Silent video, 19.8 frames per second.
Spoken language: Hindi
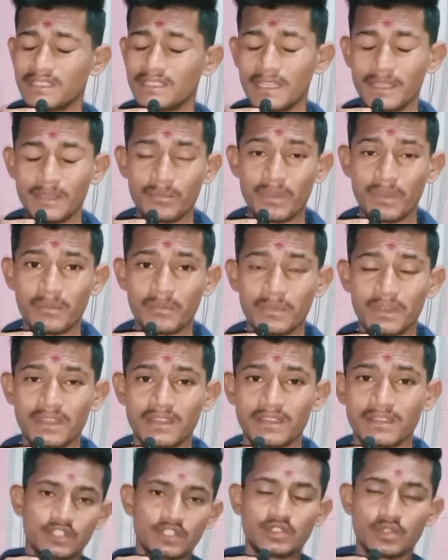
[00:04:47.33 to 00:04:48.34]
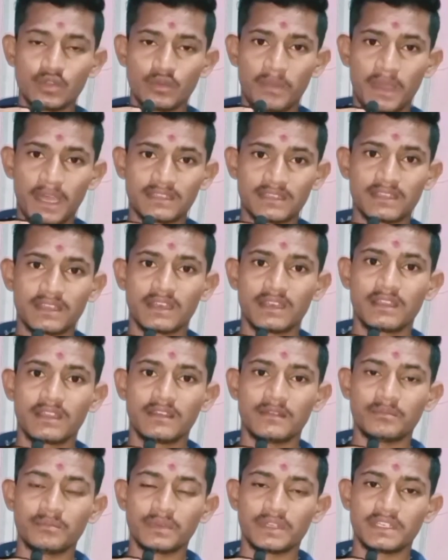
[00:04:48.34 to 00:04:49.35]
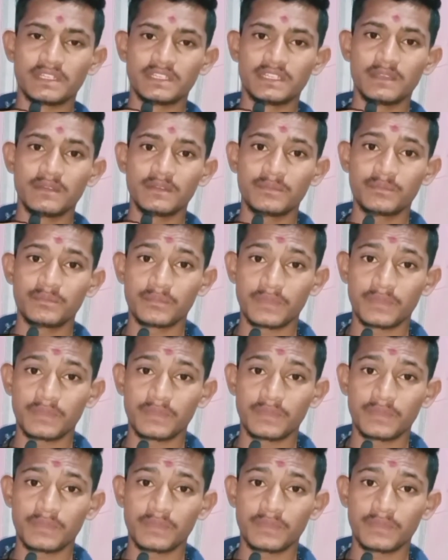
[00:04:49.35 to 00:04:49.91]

ये मामला ये जो बात कर रही है कंपनी ये